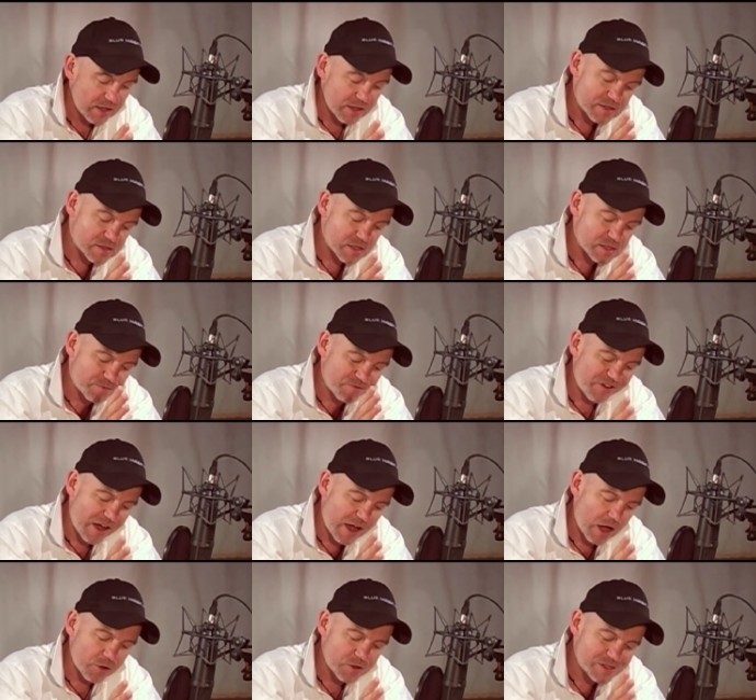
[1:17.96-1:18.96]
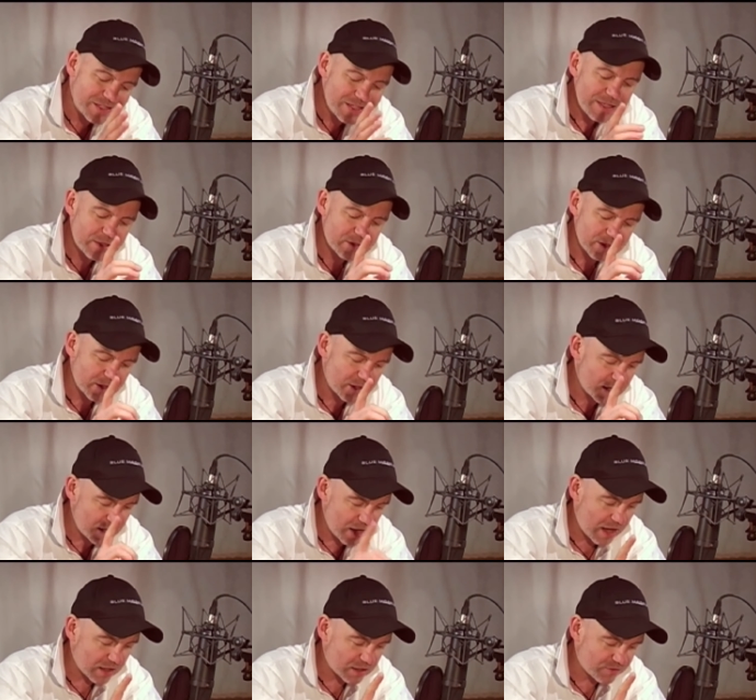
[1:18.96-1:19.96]
dass das Pfarrhaus nicht in der
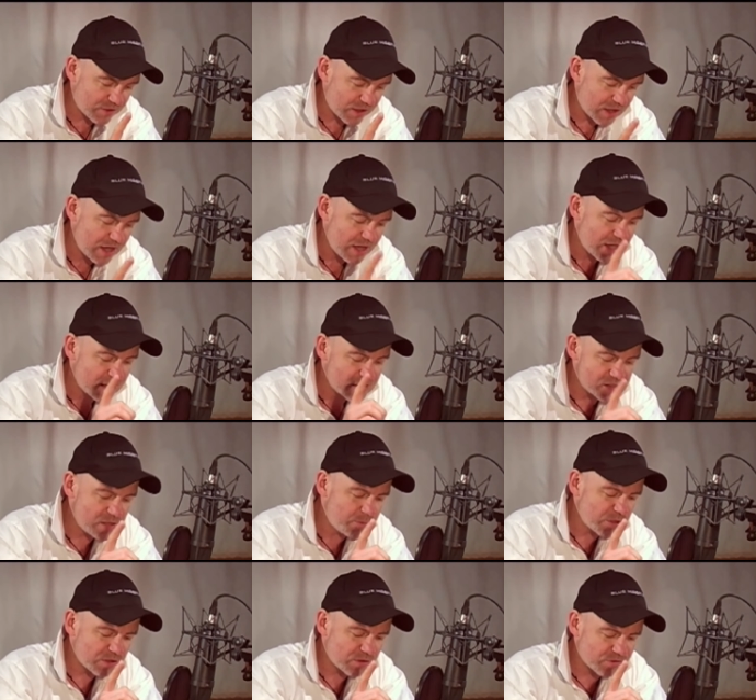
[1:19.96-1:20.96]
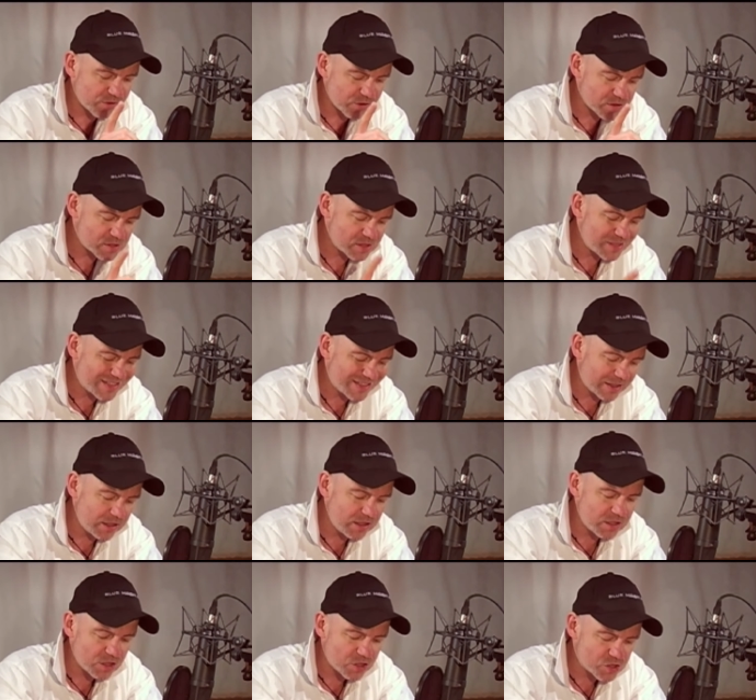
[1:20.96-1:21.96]
Lage war, 47
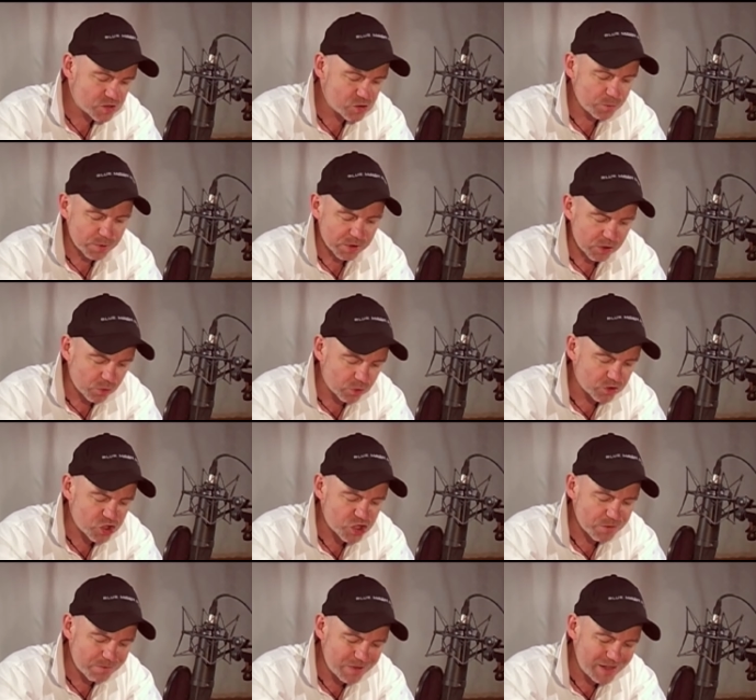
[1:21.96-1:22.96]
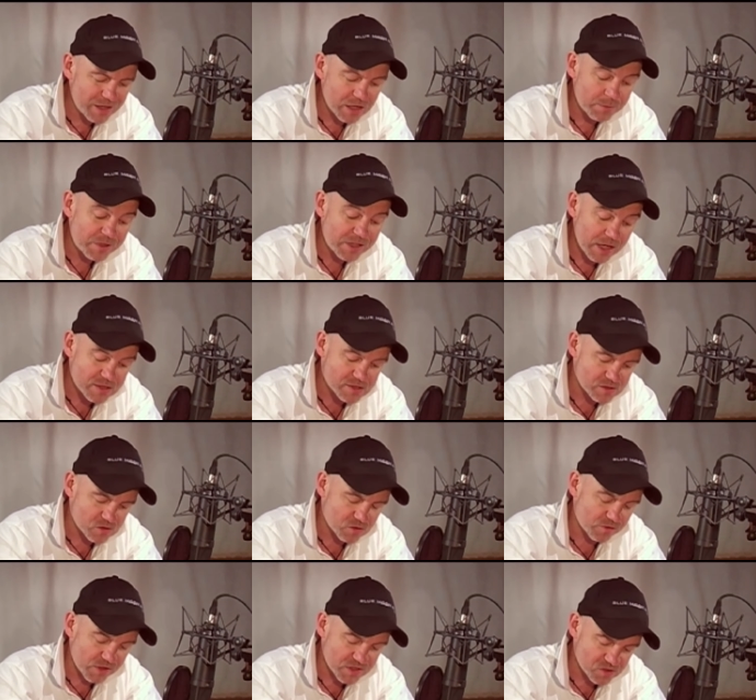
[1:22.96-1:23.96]
griechisch-zypriotische Pilger mit Essen
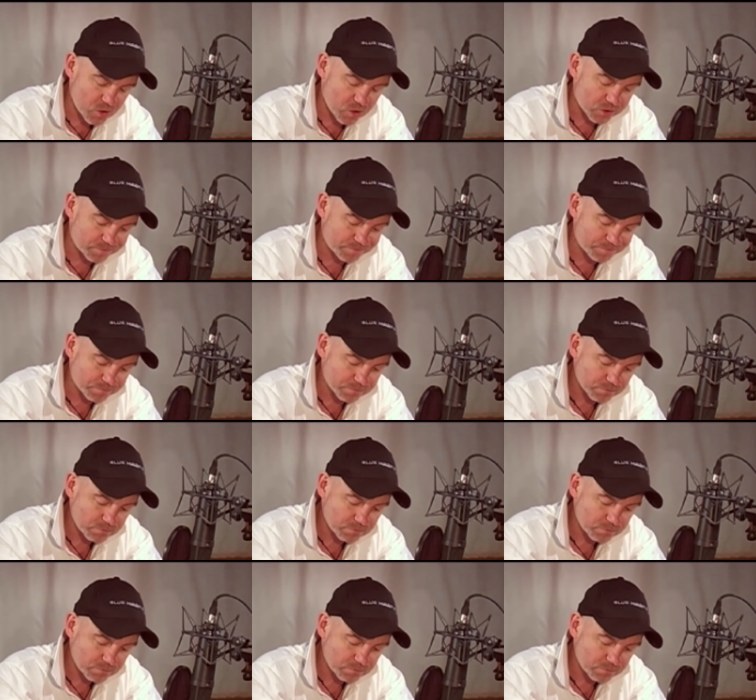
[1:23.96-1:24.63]
zu versorgen